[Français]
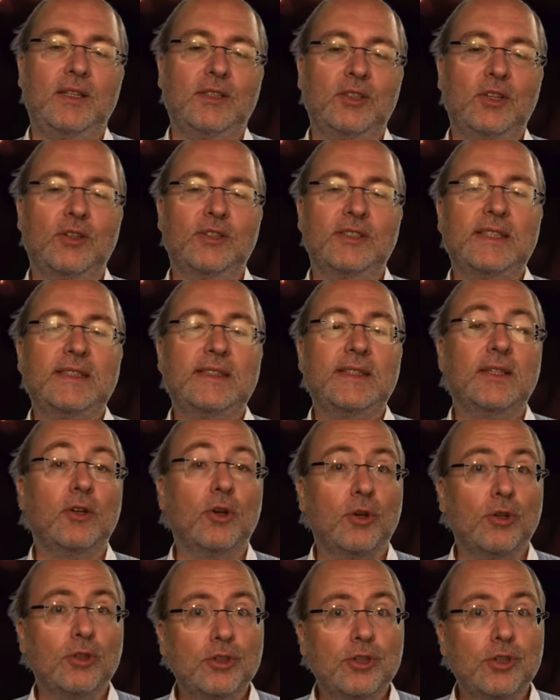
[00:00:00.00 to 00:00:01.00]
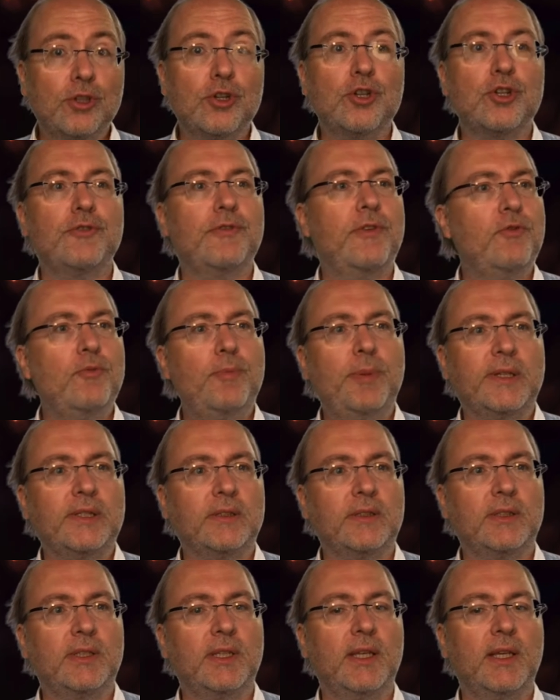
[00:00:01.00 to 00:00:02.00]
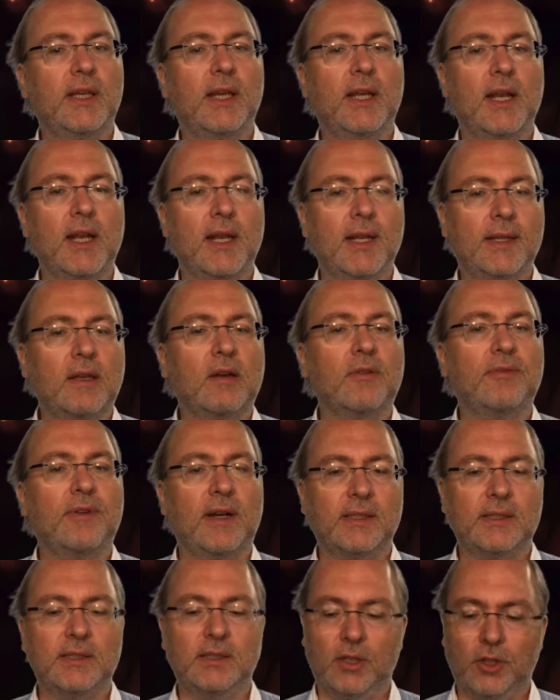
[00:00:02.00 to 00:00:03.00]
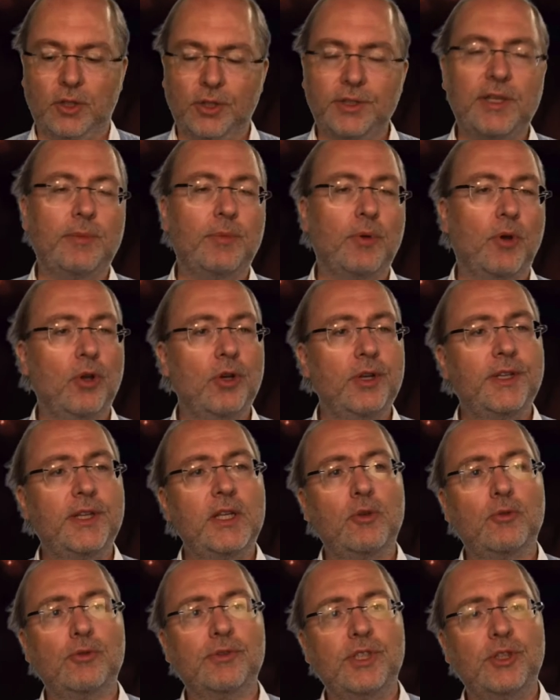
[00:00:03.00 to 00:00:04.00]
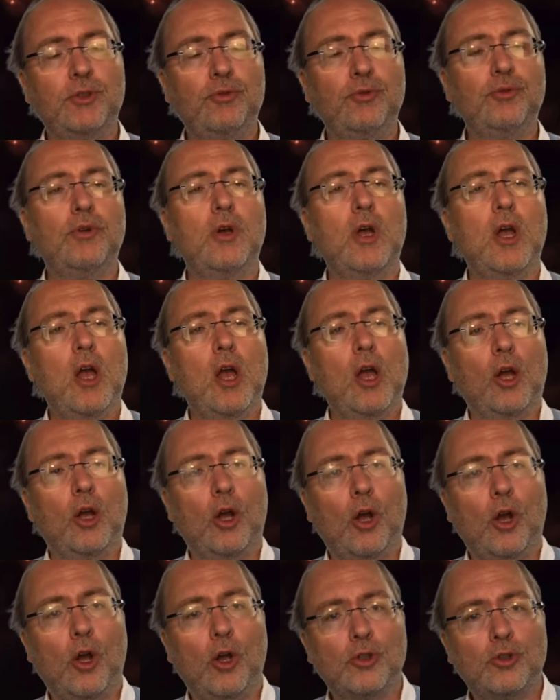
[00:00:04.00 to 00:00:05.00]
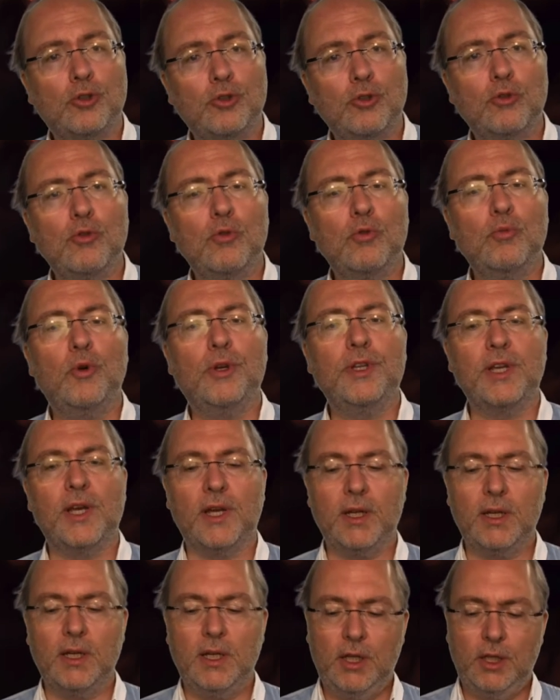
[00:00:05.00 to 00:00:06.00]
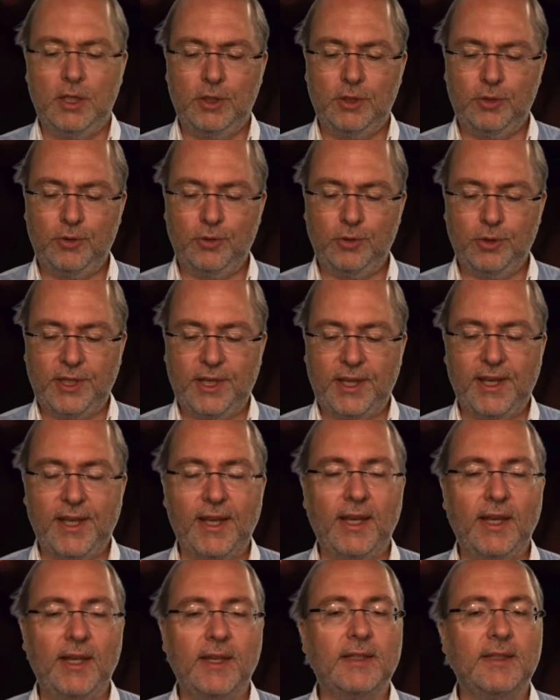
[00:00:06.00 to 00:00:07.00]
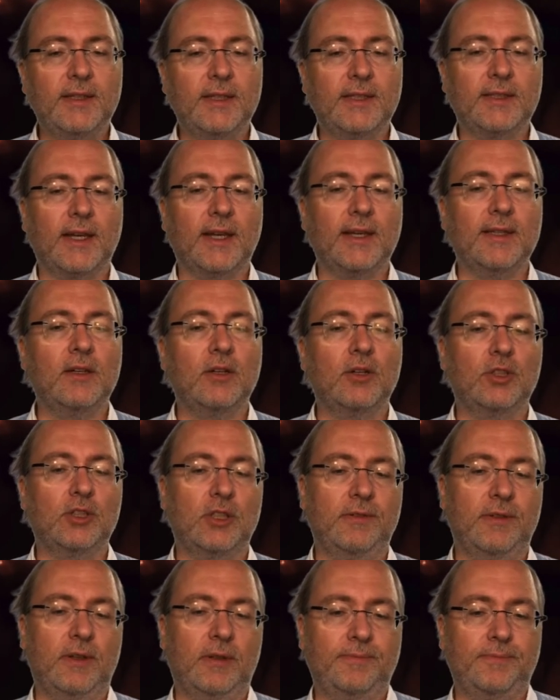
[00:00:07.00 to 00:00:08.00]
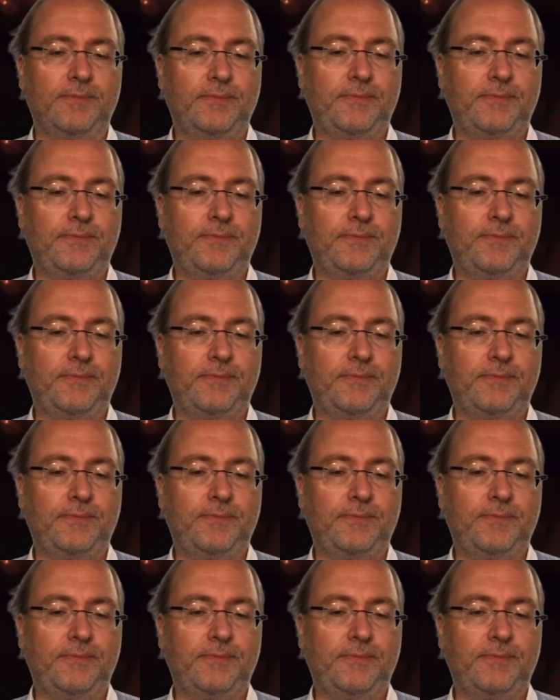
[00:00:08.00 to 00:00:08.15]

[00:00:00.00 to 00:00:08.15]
Dans cette séquence, je vais vous présenter l'interface Runnable qui constitue un second moyen de créer des threads en Java.